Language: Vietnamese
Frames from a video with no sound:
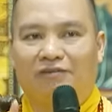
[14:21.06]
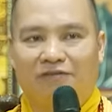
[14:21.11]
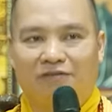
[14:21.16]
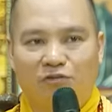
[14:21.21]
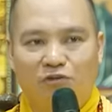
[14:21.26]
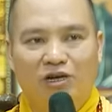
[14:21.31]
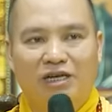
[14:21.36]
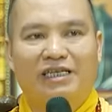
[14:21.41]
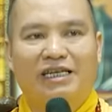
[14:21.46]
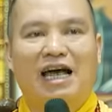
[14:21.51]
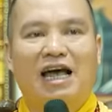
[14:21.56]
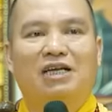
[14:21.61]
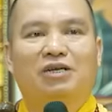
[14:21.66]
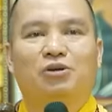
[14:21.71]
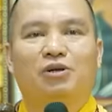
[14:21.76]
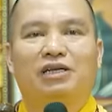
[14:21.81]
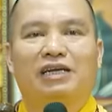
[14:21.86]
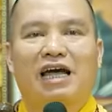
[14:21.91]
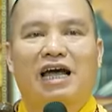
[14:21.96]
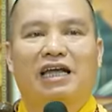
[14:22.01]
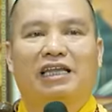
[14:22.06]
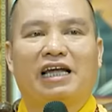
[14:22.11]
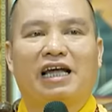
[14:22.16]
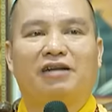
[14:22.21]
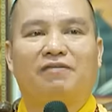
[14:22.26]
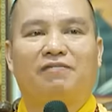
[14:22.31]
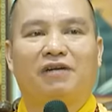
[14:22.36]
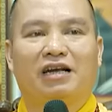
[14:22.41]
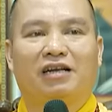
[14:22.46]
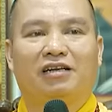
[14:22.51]
vua cha xuất gia
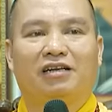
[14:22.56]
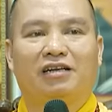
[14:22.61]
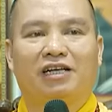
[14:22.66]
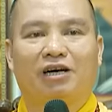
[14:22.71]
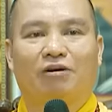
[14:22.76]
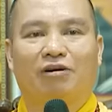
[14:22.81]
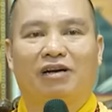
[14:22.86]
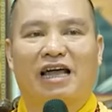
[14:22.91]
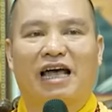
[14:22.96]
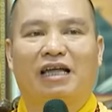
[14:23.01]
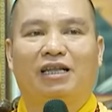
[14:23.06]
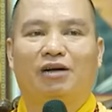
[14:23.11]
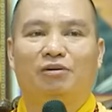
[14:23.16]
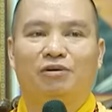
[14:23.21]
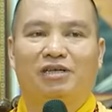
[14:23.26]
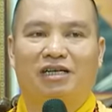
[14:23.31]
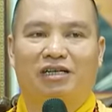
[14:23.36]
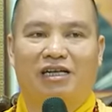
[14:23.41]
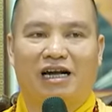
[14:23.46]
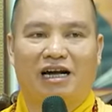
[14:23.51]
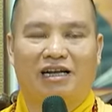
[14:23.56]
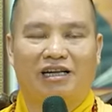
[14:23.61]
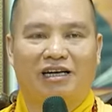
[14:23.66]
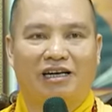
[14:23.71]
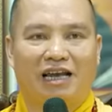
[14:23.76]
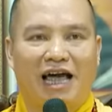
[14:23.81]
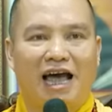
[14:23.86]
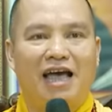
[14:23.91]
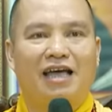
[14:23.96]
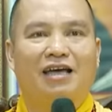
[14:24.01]
thành Phật hiệu là đại thông chí thắng Như
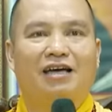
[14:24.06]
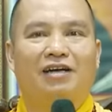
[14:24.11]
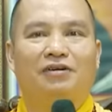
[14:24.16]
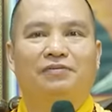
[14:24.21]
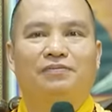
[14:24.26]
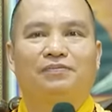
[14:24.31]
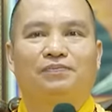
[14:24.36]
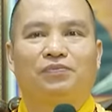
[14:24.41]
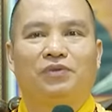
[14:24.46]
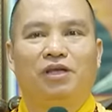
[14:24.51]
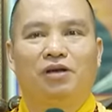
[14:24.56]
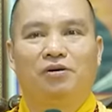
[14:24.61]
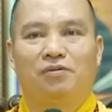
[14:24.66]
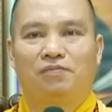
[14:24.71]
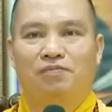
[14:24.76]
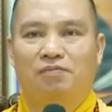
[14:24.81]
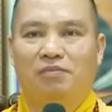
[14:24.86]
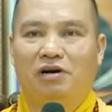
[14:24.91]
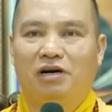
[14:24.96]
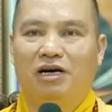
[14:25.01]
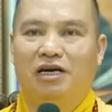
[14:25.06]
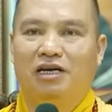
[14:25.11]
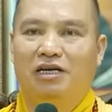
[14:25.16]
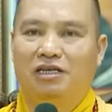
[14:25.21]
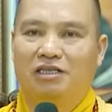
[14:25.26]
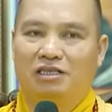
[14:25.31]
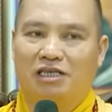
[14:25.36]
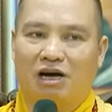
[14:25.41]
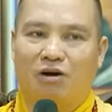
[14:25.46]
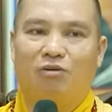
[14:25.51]
Lai
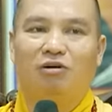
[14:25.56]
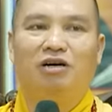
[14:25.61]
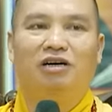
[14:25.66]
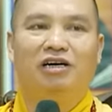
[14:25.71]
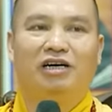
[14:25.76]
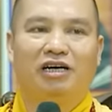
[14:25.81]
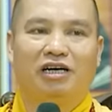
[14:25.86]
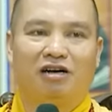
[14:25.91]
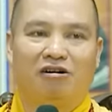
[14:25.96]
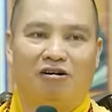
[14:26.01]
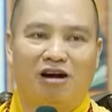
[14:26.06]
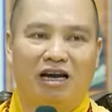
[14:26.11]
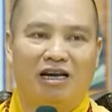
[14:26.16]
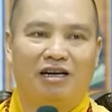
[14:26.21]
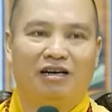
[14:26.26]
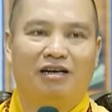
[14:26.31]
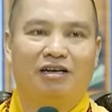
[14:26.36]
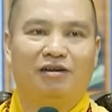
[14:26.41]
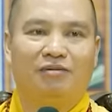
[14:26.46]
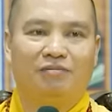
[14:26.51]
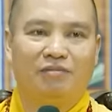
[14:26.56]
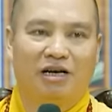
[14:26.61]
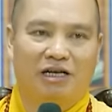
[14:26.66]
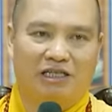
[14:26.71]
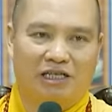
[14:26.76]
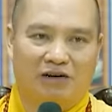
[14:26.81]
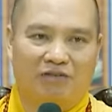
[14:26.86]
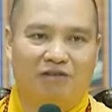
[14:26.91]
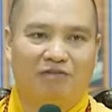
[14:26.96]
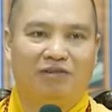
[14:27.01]
16 người con
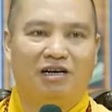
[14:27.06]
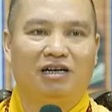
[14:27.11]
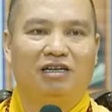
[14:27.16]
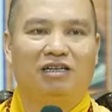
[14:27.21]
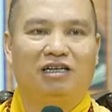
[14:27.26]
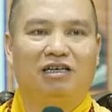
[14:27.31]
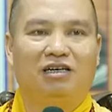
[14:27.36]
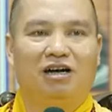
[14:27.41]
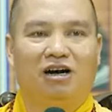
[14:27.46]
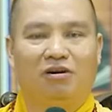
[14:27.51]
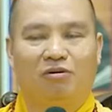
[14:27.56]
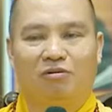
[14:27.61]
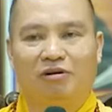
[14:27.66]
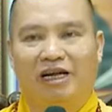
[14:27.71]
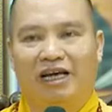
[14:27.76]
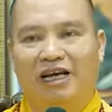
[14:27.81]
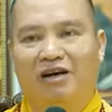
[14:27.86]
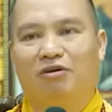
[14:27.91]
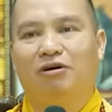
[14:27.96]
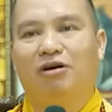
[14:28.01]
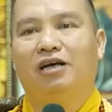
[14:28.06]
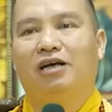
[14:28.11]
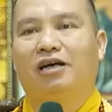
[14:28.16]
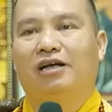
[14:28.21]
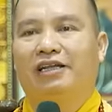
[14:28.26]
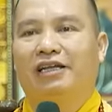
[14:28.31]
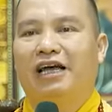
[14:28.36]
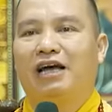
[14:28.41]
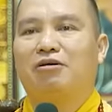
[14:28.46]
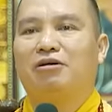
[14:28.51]
16 vị vương tử đó cũng đều
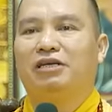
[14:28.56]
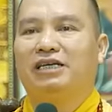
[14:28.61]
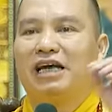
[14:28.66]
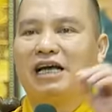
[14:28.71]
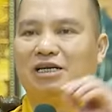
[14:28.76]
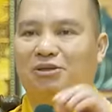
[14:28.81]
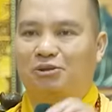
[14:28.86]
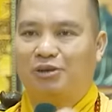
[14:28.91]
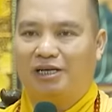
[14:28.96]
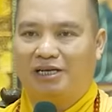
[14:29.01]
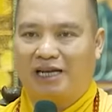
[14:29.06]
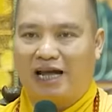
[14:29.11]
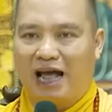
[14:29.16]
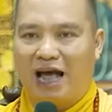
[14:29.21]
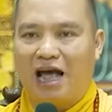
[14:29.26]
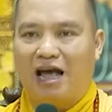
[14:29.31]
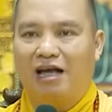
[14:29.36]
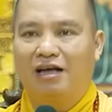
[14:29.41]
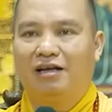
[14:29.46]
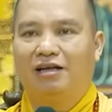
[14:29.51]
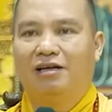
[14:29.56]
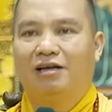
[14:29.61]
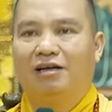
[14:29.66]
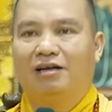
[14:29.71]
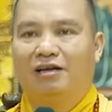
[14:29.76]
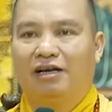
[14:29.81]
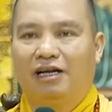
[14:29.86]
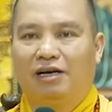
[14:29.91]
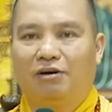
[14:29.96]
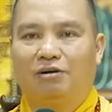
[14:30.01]
theo cha xuất gia
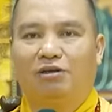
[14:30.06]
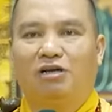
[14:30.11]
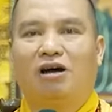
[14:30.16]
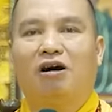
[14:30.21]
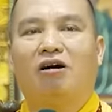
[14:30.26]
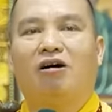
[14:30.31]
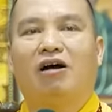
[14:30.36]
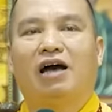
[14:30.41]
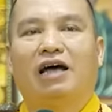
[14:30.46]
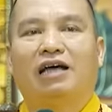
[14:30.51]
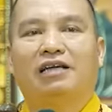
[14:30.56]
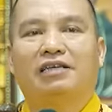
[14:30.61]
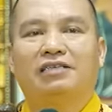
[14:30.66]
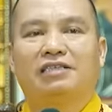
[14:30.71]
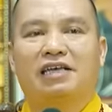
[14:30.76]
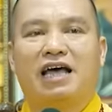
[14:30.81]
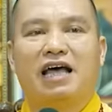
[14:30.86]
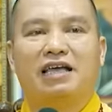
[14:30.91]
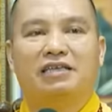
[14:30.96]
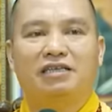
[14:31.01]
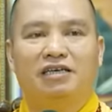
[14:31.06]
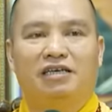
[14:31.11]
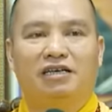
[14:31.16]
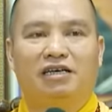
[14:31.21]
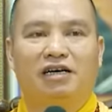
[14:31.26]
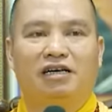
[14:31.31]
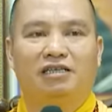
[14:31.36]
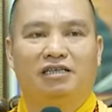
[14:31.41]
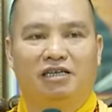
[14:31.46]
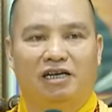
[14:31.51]
đều thọ sa
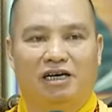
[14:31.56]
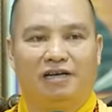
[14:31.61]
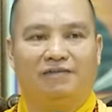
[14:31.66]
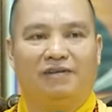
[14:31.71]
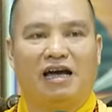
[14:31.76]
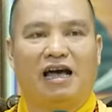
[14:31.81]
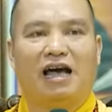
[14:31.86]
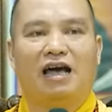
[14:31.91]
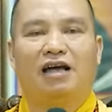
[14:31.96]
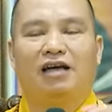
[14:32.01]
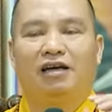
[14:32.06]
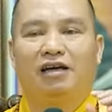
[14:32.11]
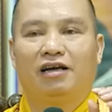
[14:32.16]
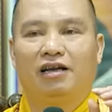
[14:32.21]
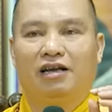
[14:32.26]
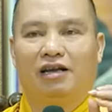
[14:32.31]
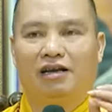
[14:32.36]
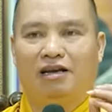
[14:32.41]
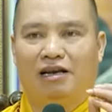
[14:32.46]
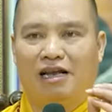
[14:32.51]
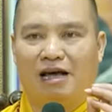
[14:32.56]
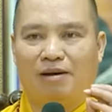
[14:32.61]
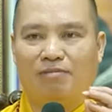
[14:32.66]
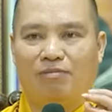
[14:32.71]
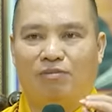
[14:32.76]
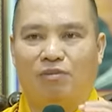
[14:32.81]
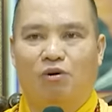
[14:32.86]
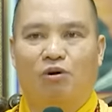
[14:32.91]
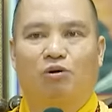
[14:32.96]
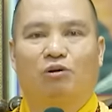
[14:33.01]
di giới và
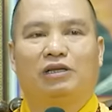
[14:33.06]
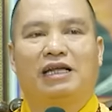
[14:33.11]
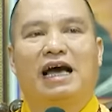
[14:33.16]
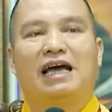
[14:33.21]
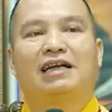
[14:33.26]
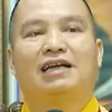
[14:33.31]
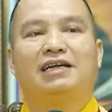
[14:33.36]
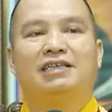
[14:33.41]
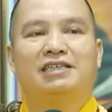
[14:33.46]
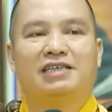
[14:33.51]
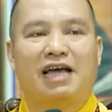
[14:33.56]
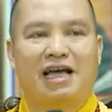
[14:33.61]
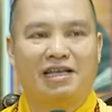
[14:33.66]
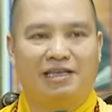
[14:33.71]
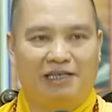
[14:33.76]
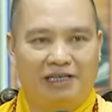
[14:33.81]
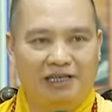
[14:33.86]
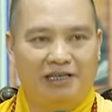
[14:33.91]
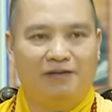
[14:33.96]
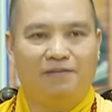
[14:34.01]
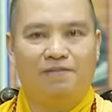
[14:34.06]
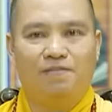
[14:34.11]
làm Bồ Tát Sa Di